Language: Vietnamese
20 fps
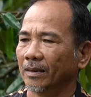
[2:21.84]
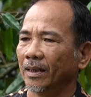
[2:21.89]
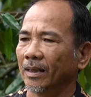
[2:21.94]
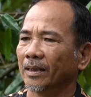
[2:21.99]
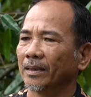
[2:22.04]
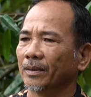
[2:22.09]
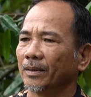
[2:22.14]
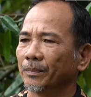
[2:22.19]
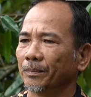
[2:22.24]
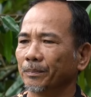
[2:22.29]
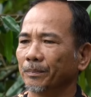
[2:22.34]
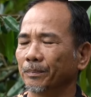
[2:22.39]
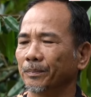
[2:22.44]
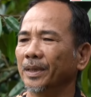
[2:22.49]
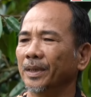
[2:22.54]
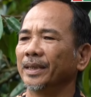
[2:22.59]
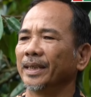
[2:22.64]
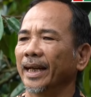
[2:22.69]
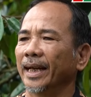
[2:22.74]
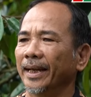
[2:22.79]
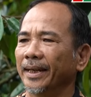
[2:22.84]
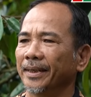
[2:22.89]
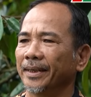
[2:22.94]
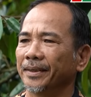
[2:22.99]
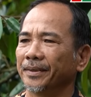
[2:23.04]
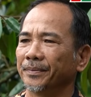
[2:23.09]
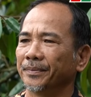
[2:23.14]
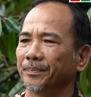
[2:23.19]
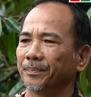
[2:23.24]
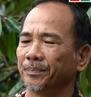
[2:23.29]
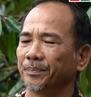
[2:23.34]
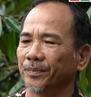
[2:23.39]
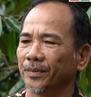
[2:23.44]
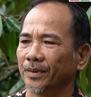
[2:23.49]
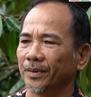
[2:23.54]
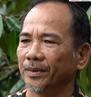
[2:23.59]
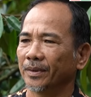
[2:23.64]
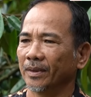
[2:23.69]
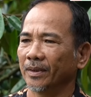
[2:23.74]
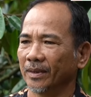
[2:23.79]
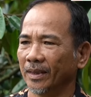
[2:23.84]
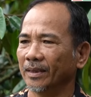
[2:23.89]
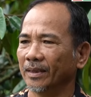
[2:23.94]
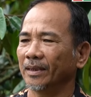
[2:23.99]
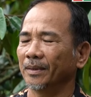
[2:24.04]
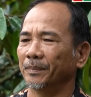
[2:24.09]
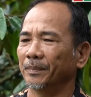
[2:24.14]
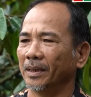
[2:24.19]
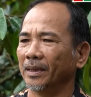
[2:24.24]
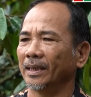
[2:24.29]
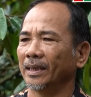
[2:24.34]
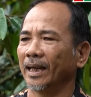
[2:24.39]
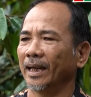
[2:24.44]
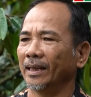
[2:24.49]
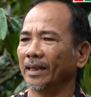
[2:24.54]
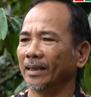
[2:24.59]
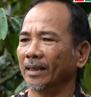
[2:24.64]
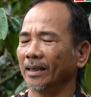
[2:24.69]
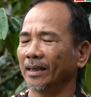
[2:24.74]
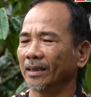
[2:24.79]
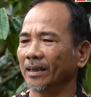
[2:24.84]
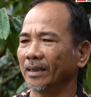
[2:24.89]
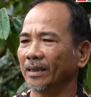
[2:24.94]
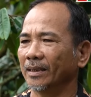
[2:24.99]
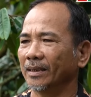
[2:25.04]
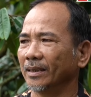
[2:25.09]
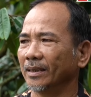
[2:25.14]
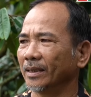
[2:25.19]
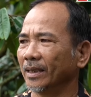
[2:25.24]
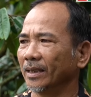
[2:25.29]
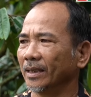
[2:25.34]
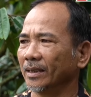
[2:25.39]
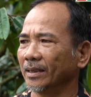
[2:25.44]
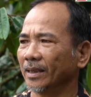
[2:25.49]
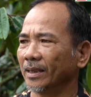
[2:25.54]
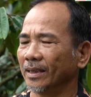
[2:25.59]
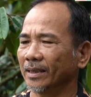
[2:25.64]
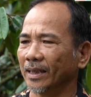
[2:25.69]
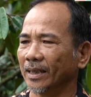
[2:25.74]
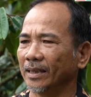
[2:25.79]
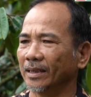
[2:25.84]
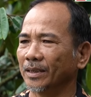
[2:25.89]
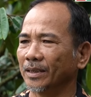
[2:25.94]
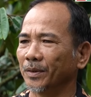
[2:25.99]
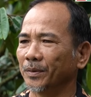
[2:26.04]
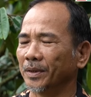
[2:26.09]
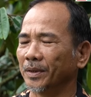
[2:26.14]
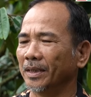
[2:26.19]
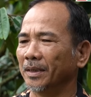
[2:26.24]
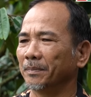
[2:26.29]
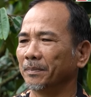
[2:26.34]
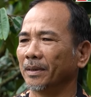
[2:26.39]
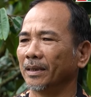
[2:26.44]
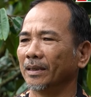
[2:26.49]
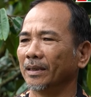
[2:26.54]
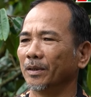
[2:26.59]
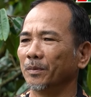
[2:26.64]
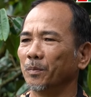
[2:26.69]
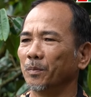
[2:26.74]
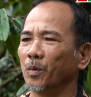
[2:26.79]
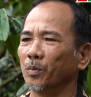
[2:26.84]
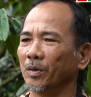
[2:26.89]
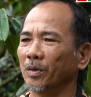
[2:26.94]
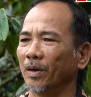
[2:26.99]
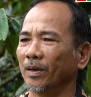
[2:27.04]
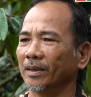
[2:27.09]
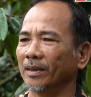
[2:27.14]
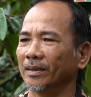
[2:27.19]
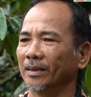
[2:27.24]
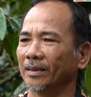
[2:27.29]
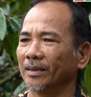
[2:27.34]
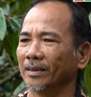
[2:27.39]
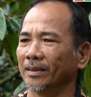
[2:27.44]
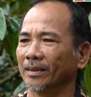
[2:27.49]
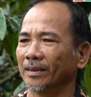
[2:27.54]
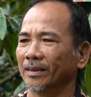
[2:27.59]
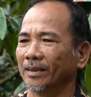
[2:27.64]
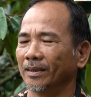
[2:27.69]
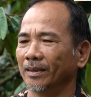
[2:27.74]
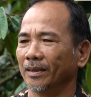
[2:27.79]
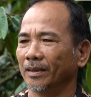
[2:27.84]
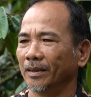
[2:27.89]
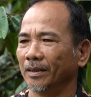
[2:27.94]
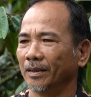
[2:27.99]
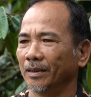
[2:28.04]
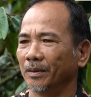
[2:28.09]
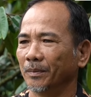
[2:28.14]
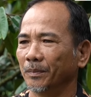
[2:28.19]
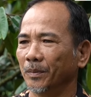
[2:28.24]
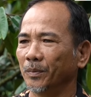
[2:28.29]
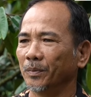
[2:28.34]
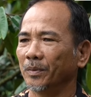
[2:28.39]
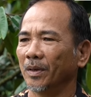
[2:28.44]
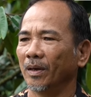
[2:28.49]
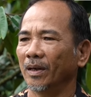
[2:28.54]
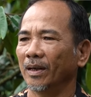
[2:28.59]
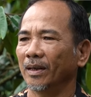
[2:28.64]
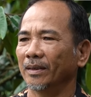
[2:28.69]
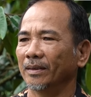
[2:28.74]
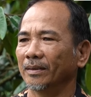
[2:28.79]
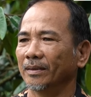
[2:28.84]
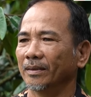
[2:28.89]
Lên 10 ngày, tới 10 ngày là cái cái cái cây sầu riêng mình nó bún đọt liền, nó bún đọt,